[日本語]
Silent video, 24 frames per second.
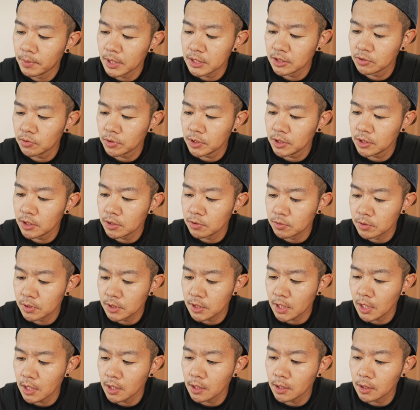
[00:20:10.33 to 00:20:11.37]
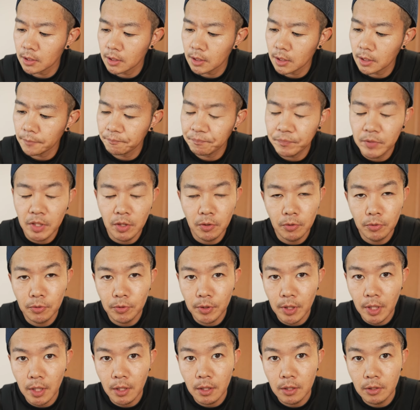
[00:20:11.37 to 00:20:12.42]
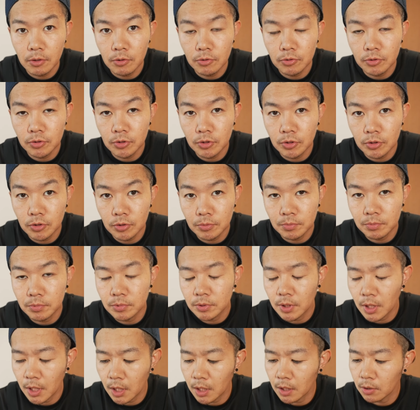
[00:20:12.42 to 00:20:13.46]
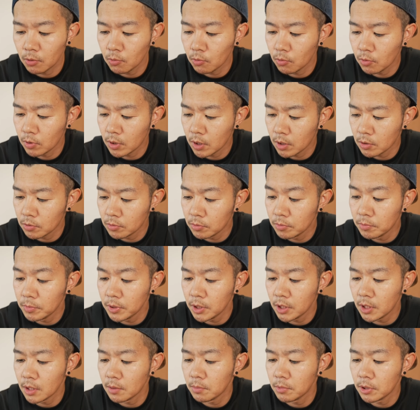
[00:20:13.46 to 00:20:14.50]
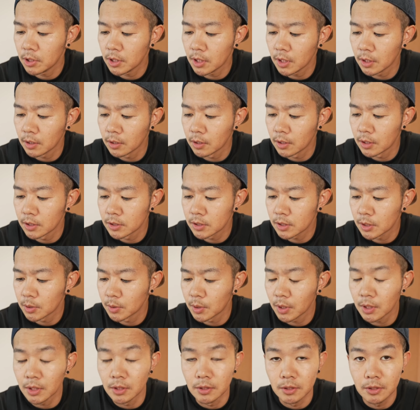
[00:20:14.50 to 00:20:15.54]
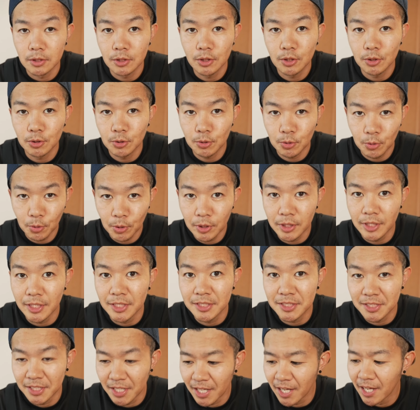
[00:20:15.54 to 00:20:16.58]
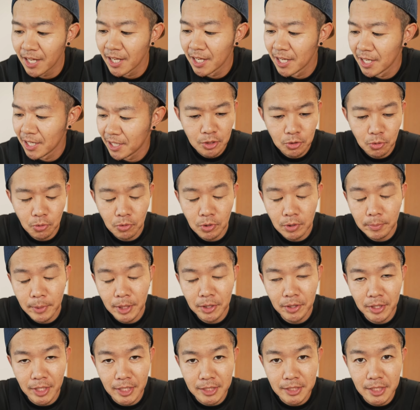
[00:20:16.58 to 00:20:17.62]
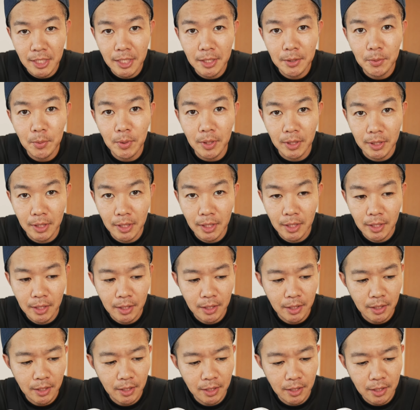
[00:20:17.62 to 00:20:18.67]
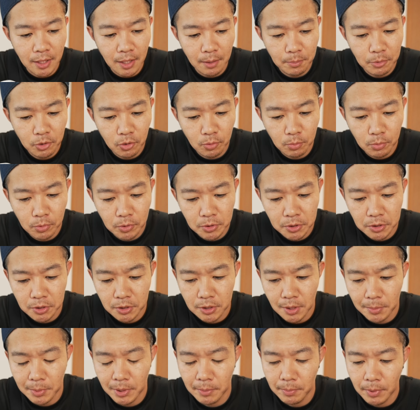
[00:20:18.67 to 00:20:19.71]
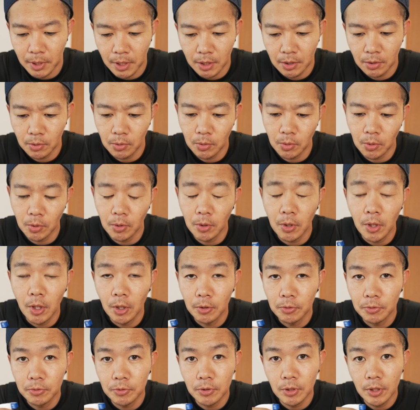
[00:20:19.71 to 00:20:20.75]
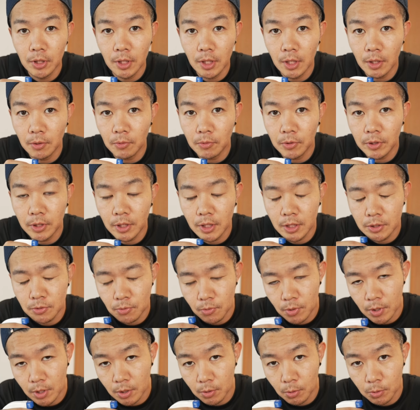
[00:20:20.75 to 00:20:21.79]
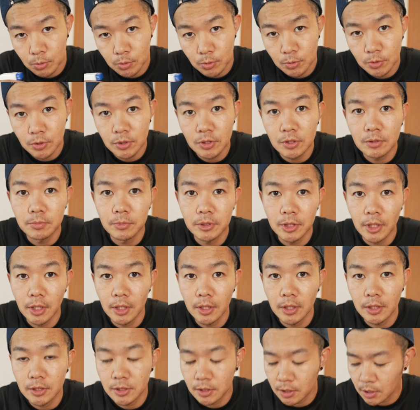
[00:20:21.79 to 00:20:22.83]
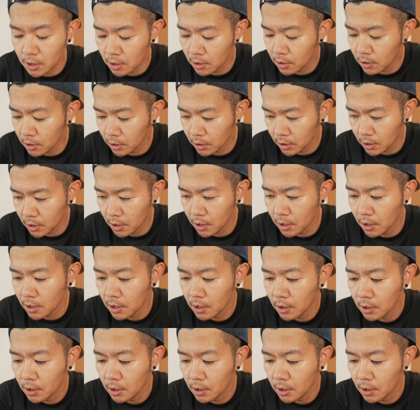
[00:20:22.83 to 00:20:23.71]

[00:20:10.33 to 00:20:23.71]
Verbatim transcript: パストリーデの使い方、いろいろね、YouTube で動画を見てみたんですけど、なんかすごいですね。調理前の野菜とかね、えー、カビを防止するためにパーッと振っておいて、そこから保存するみたいな使い方っ